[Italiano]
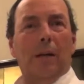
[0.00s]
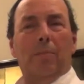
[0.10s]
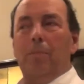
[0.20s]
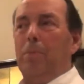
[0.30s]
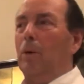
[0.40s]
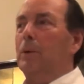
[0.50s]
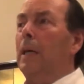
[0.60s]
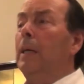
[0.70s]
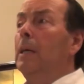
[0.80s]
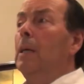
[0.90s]
alla
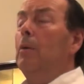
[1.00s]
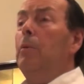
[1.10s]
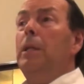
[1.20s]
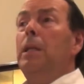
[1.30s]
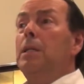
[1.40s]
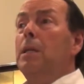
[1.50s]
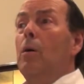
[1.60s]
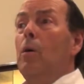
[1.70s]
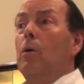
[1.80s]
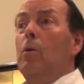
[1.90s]
proposta. Quindi il
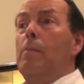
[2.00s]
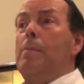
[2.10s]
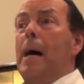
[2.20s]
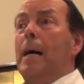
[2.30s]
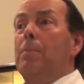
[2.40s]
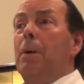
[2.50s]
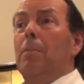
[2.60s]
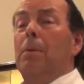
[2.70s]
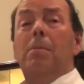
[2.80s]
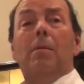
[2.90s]
Saor compare per la
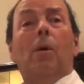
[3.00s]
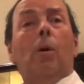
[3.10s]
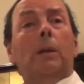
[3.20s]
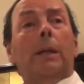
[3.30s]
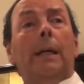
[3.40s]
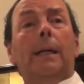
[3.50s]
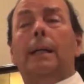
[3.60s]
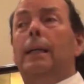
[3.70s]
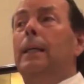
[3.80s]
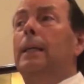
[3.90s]
prima
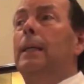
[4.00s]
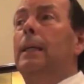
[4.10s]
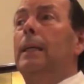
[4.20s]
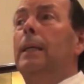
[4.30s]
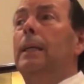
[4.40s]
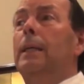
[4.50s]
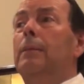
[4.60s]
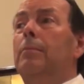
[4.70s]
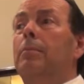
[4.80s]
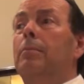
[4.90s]
volta
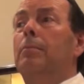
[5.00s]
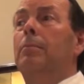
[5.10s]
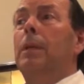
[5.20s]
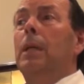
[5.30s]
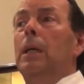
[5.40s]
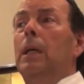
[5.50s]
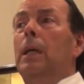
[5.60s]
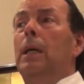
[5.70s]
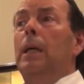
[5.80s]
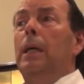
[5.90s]
ehm,
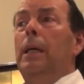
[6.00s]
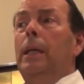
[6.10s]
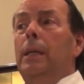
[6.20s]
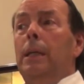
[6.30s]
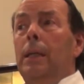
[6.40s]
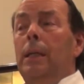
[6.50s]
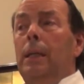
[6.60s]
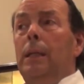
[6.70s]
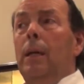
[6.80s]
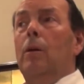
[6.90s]
eh, in,
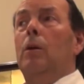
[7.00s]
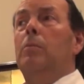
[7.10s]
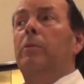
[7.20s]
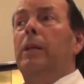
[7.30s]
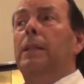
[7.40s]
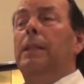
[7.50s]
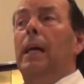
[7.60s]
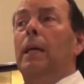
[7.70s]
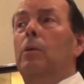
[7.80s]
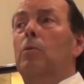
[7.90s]
in, Anonimo
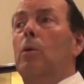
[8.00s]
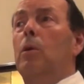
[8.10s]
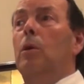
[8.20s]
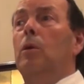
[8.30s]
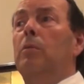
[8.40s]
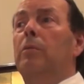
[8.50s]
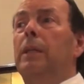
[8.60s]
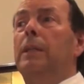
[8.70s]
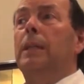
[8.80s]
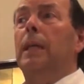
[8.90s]
Veneziano, in Cuoco Anonimo
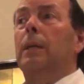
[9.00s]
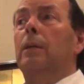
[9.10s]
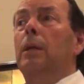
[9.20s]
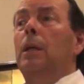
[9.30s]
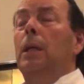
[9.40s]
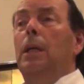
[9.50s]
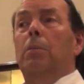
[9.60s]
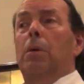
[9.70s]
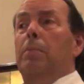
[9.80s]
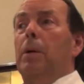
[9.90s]
Veneziano.
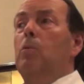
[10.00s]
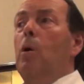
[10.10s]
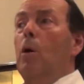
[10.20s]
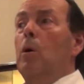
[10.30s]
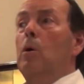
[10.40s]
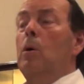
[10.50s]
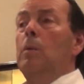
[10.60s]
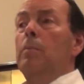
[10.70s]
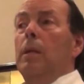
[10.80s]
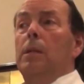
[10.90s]
Libro per cuoco,
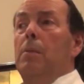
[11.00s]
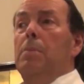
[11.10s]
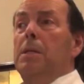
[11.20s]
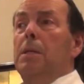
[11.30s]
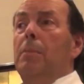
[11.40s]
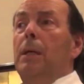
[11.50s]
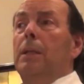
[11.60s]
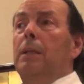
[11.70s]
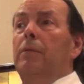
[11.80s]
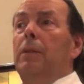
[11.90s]

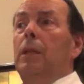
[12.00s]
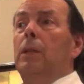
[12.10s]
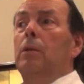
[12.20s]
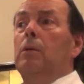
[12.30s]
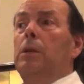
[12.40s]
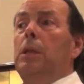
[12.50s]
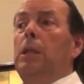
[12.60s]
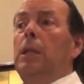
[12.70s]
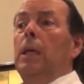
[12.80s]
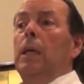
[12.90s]
semplicemente definito
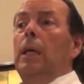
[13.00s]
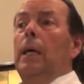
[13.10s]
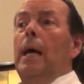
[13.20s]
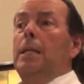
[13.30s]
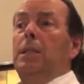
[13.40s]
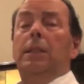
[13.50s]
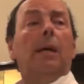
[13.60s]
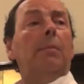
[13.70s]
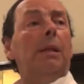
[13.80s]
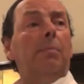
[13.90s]
così, è il
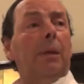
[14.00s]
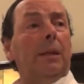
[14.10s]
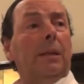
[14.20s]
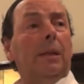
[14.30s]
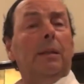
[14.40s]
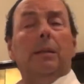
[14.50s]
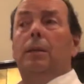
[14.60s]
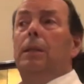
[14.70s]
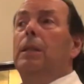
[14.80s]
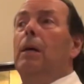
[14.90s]
Cisame de Pesse.
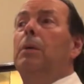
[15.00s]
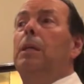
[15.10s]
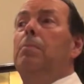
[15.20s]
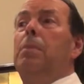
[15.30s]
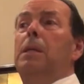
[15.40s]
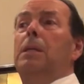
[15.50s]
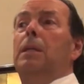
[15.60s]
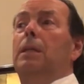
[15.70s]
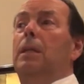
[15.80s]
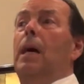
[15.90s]
Cisame de
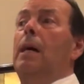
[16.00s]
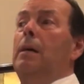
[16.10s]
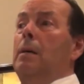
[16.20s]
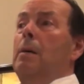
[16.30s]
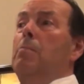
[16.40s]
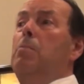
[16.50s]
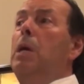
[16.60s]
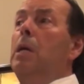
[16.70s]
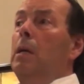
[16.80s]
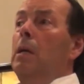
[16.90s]
Pesse sta
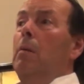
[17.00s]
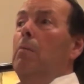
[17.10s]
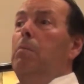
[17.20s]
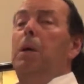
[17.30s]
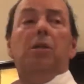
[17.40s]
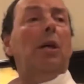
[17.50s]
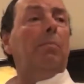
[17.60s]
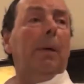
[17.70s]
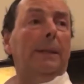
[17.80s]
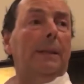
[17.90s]
per pesce a
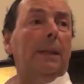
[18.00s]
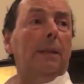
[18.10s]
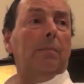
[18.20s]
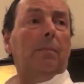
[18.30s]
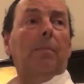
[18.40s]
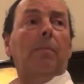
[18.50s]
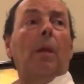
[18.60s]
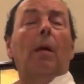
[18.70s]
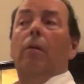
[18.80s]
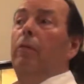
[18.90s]
pezzi,
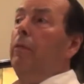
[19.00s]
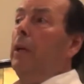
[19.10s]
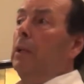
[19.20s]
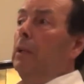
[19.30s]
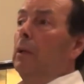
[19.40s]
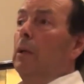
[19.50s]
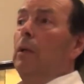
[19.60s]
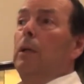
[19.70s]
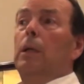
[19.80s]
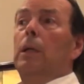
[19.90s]
fritto,
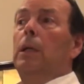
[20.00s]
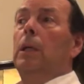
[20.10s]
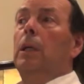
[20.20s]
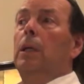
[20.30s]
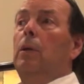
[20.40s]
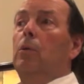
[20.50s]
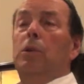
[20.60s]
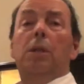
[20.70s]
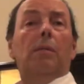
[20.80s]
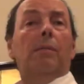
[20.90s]
eh,
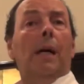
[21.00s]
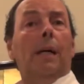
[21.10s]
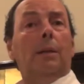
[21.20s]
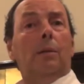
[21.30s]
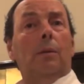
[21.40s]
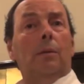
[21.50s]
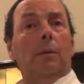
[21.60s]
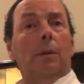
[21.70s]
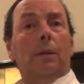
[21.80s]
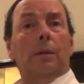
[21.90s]
conservato
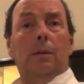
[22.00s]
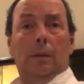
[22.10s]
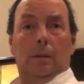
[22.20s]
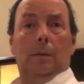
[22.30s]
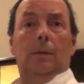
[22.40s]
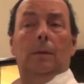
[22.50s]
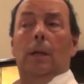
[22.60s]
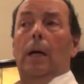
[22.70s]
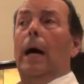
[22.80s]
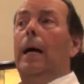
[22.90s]
in, in
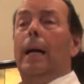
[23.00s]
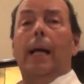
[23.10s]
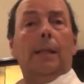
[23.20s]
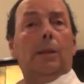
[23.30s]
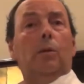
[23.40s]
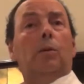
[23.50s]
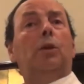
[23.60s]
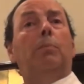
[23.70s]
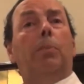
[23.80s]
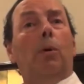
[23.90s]
agresto,
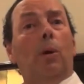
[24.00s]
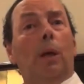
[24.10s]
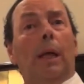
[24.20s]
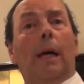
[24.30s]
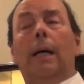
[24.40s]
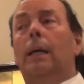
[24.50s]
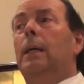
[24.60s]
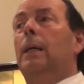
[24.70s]
cipolla,